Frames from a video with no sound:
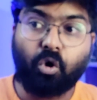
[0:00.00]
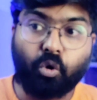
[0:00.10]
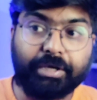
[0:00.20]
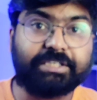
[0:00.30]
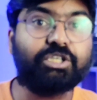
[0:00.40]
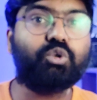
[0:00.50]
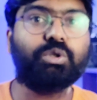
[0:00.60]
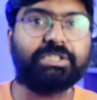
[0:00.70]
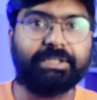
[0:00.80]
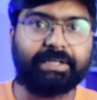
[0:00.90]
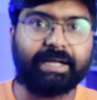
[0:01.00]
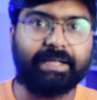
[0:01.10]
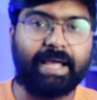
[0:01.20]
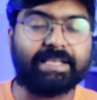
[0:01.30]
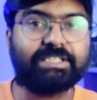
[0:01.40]
ওই সিচুয়েশনটাই
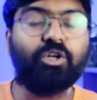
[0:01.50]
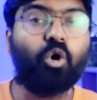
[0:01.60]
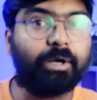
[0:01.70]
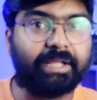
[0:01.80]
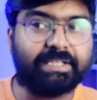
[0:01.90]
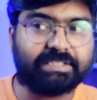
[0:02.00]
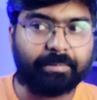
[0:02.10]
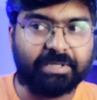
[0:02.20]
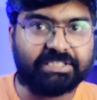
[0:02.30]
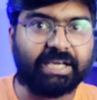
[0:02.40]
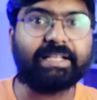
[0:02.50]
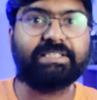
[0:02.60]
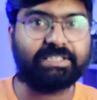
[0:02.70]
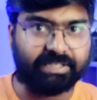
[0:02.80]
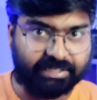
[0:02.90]
অ্যাজ এন অডিয়েন্স আমি
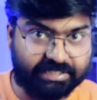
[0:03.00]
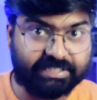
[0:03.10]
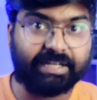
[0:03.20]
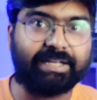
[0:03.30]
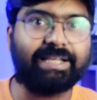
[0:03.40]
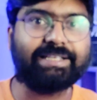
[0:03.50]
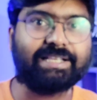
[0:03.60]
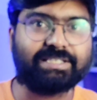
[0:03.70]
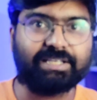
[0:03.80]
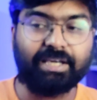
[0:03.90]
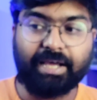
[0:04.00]
যাচ্ছি নিজেকে নিয়ে যাচ্ছি